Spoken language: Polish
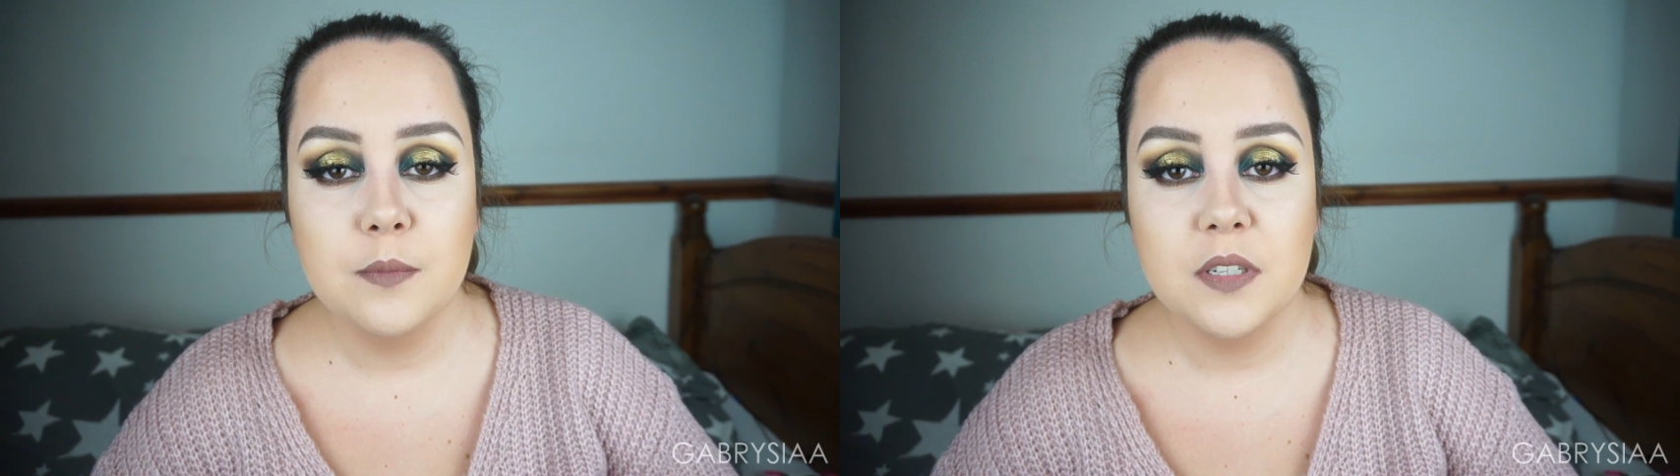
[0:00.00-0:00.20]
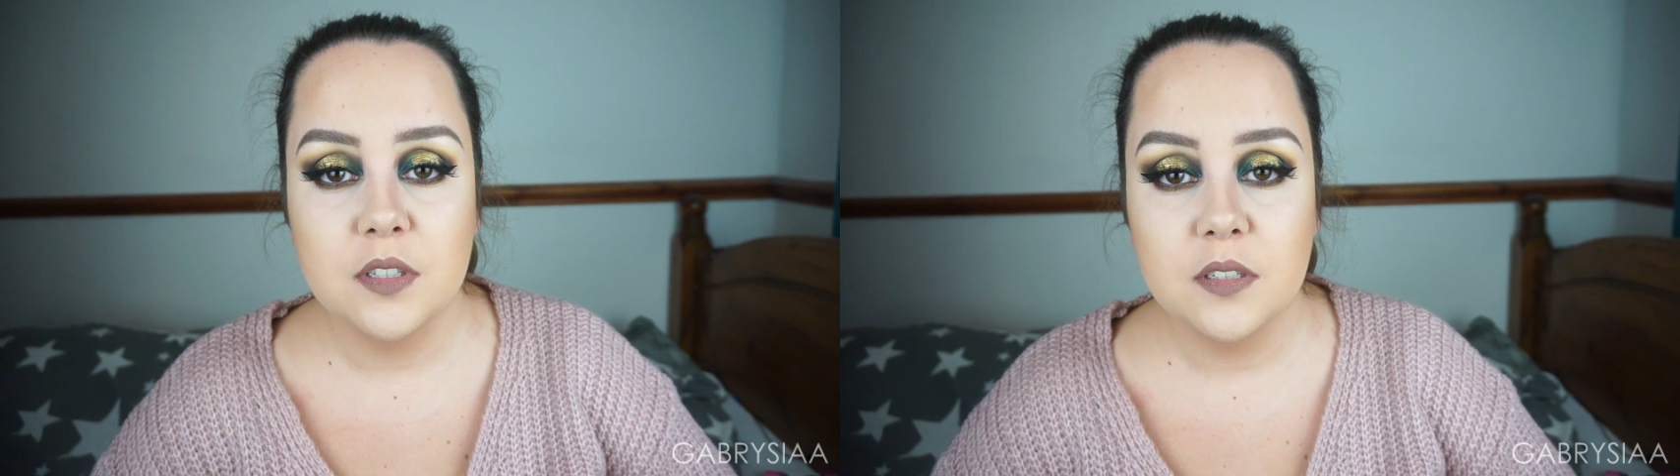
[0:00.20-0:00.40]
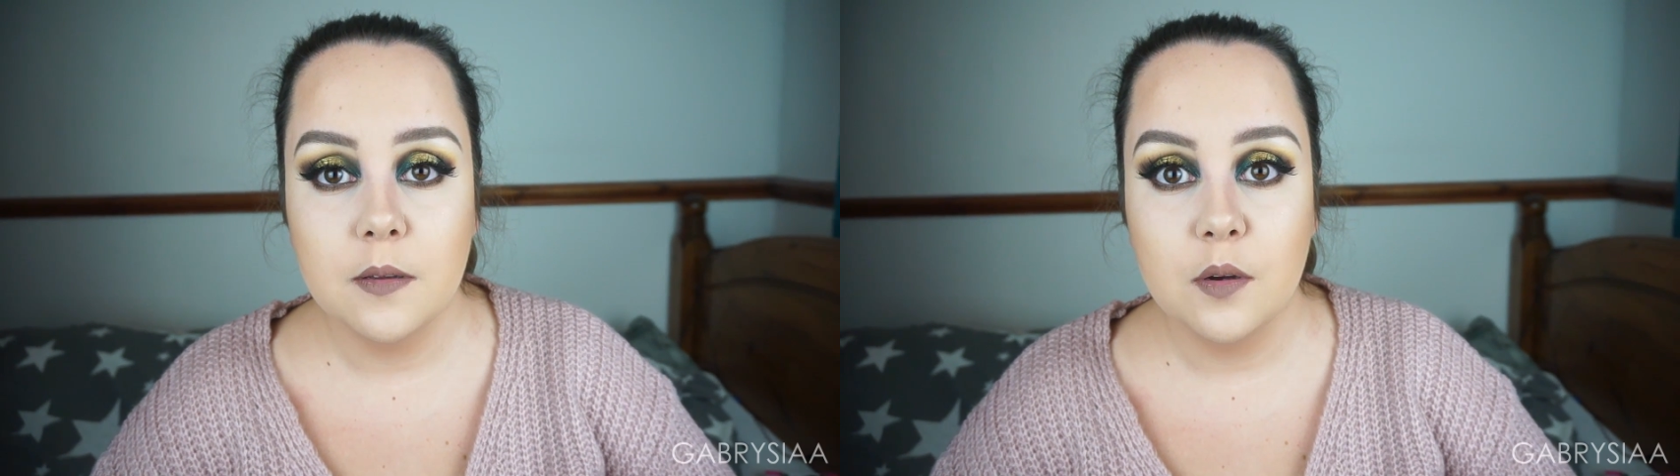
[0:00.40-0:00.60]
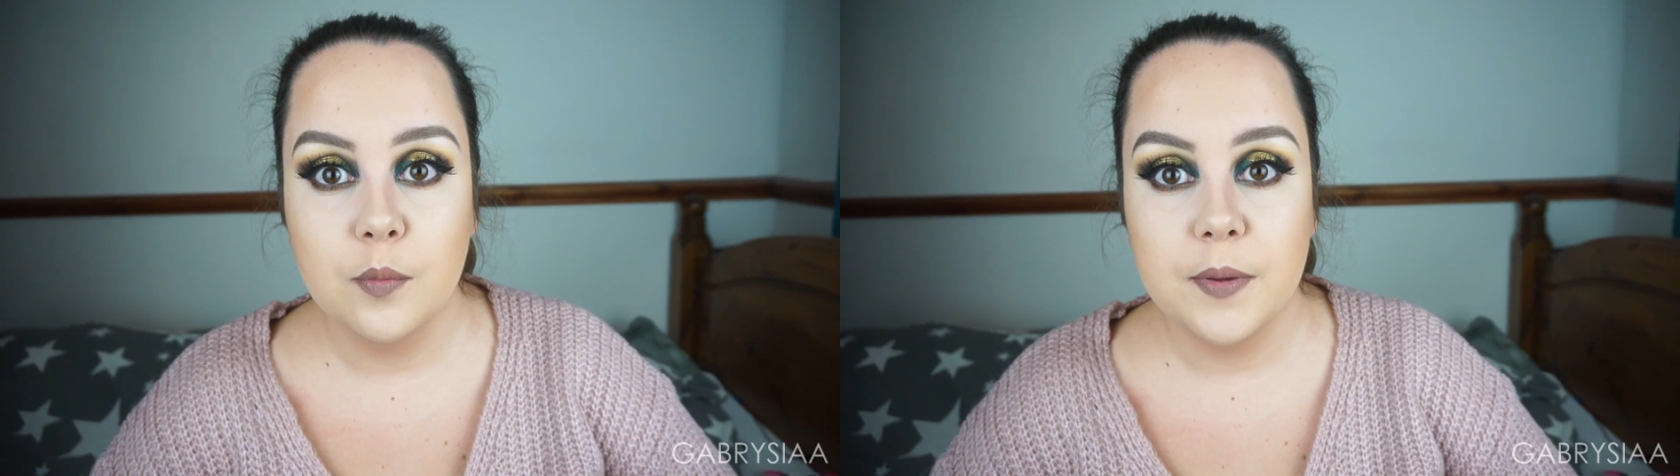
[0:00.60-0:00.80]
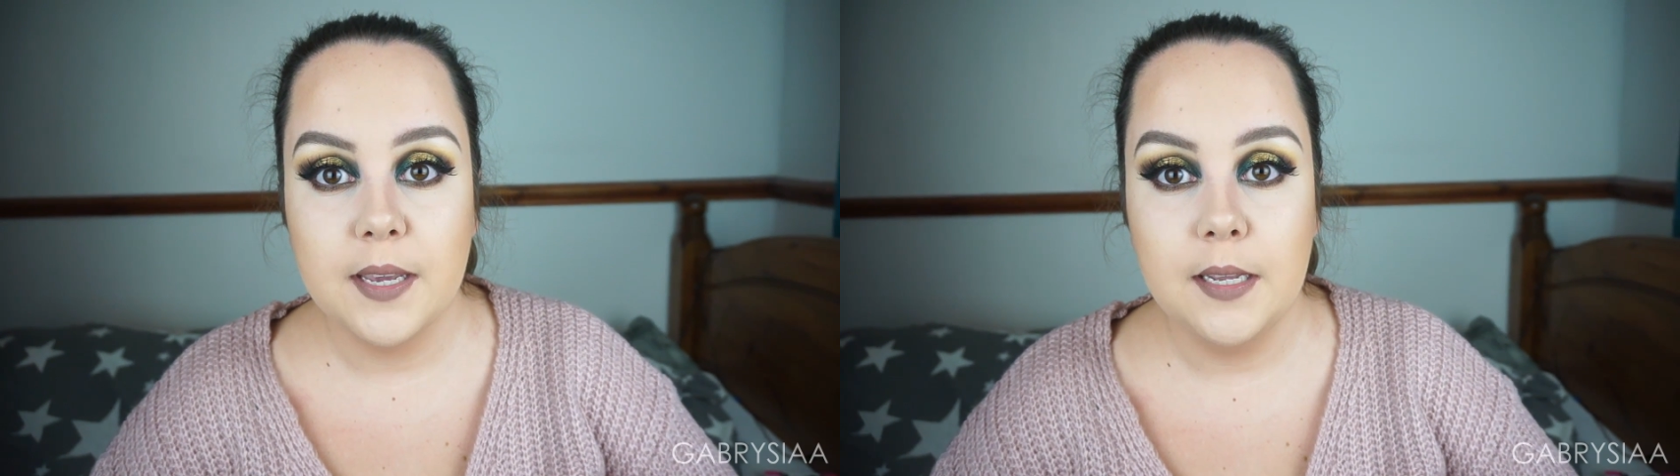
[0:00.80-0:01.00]
Myślę, że sobie
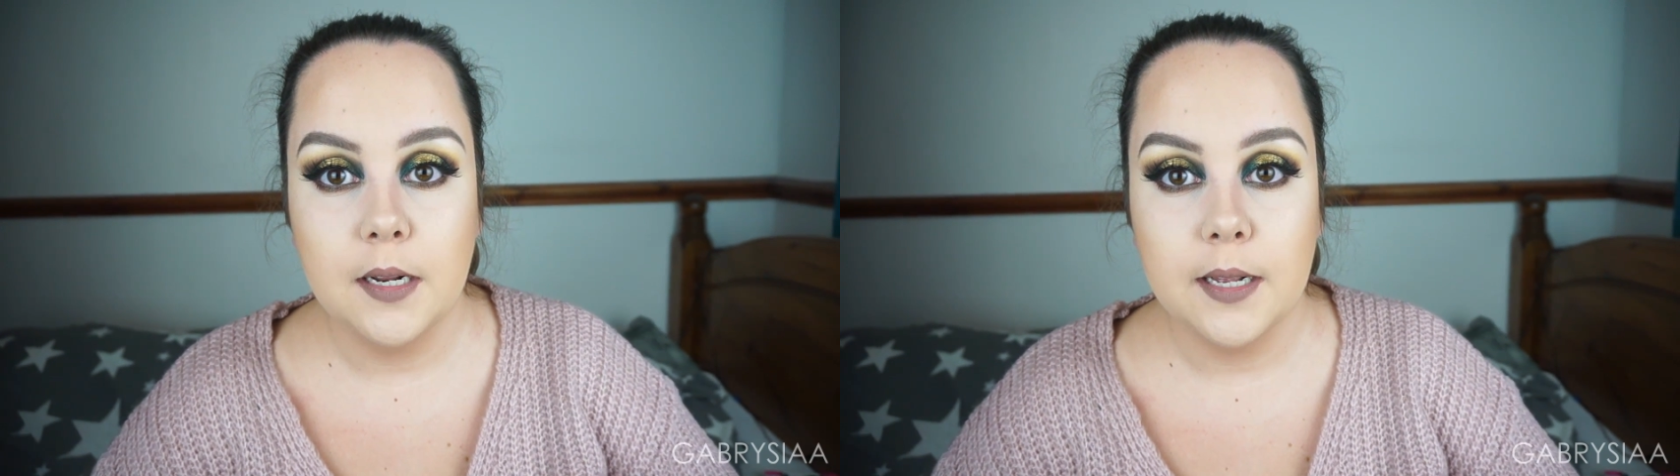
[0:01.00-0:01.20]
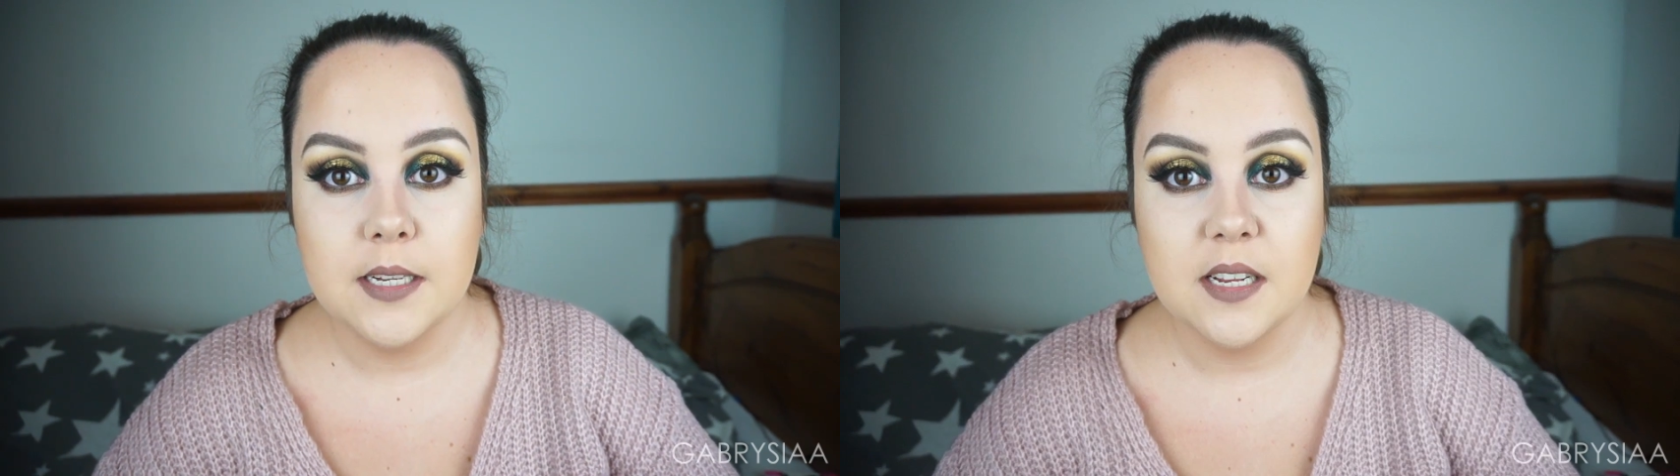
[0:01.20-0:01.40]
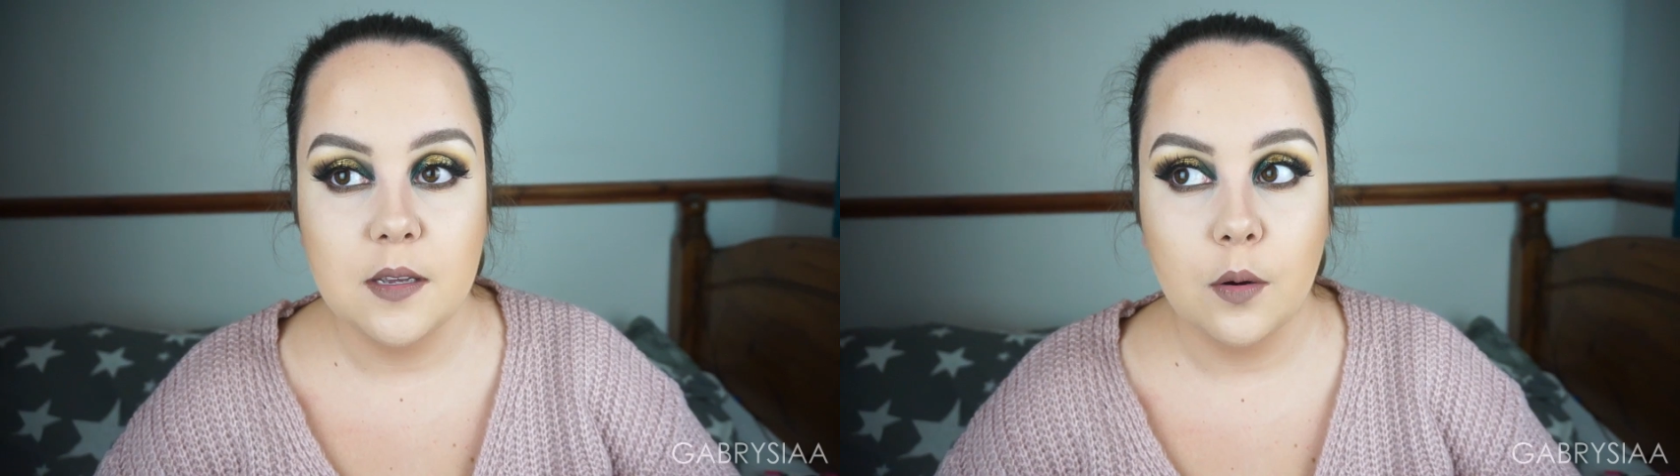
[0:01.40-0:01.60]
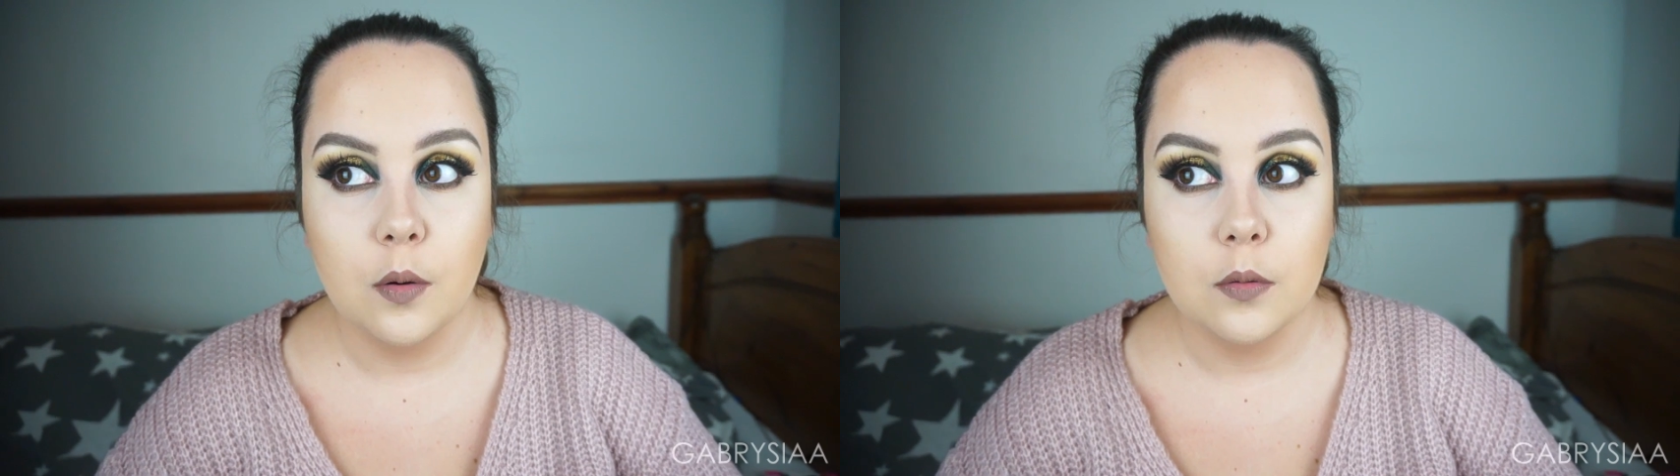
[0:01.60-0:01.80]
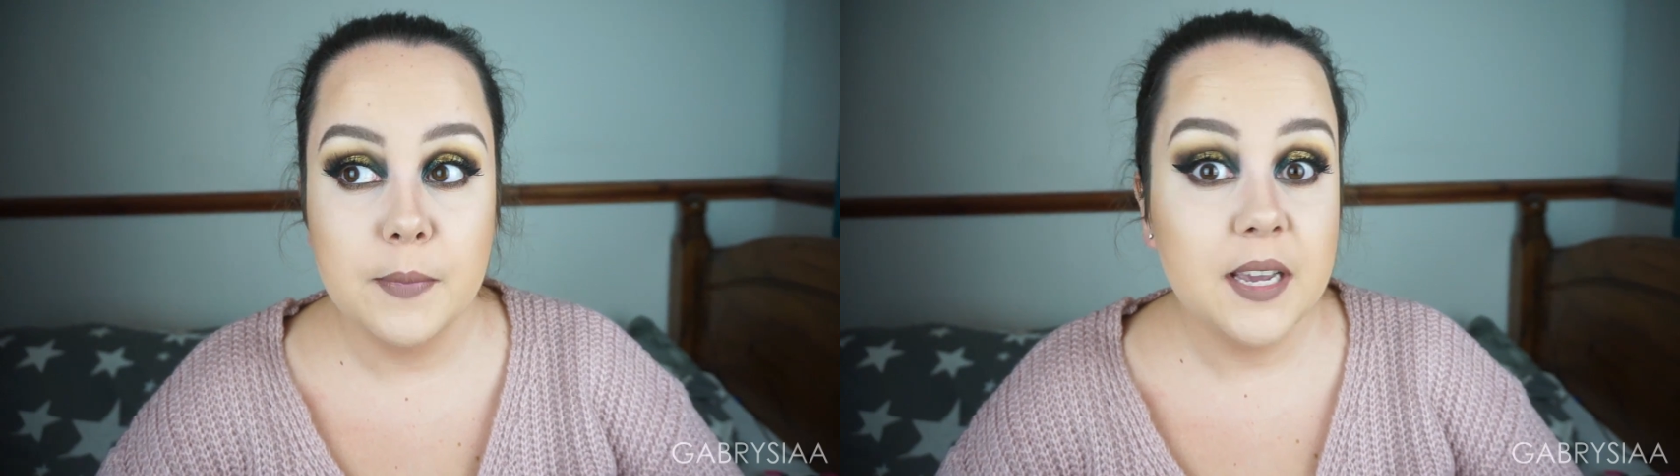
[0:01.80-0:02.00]
kupię kilka cieni
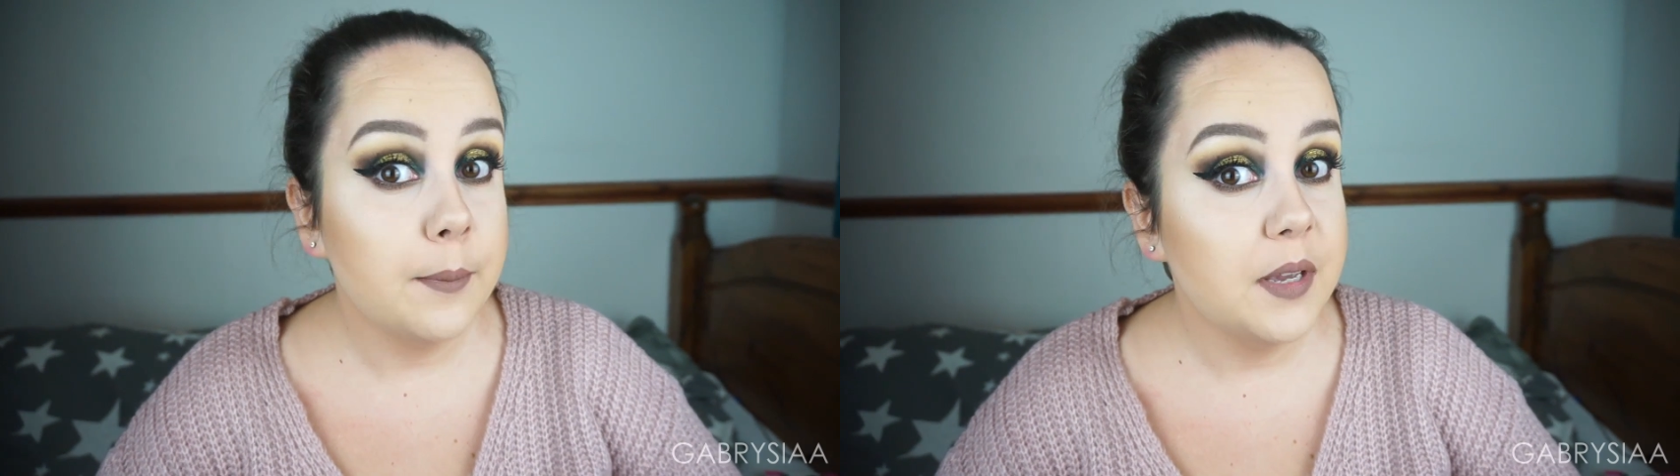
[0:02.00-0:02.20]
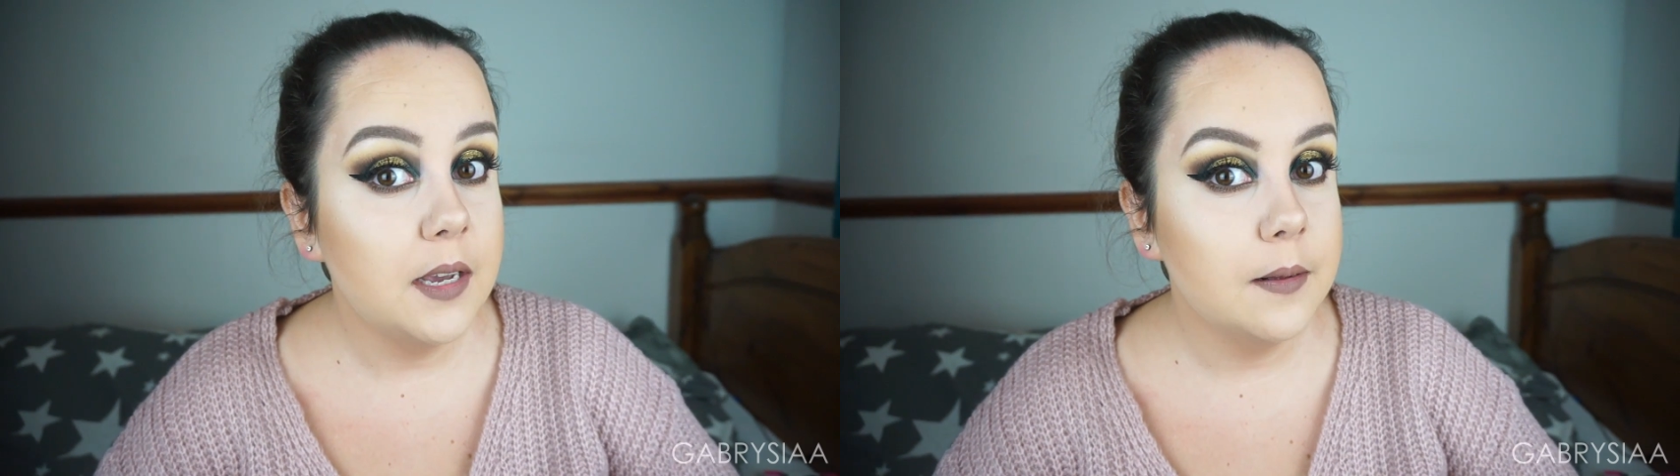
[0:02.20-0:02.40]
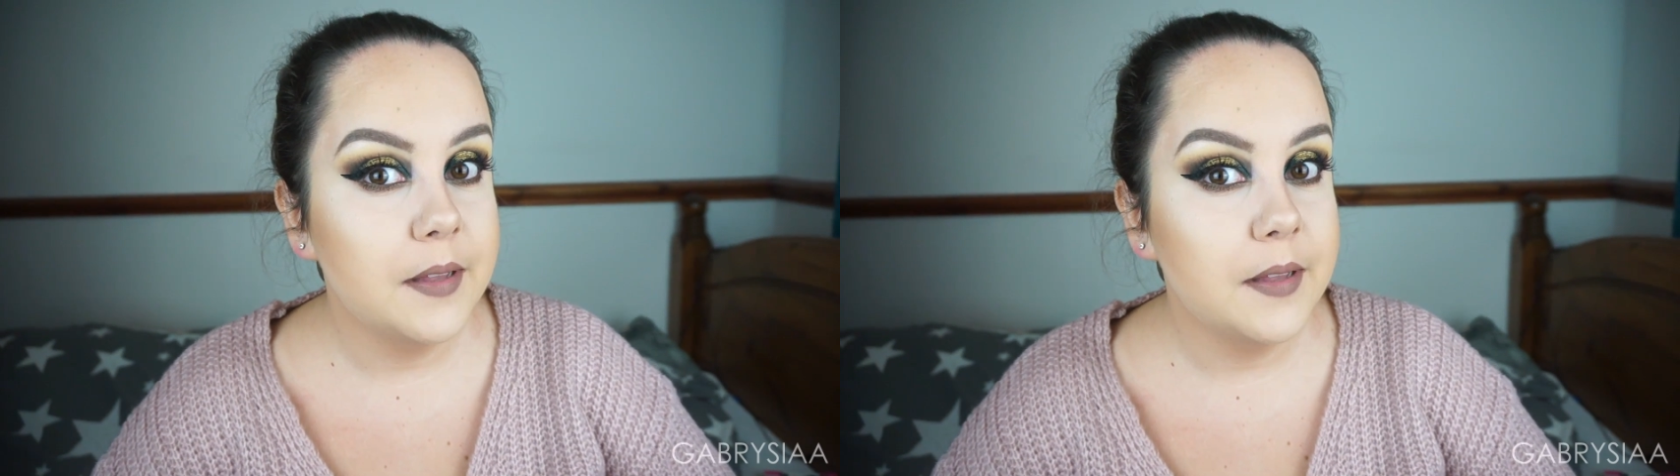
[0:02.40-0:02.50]
od Make Up Geek.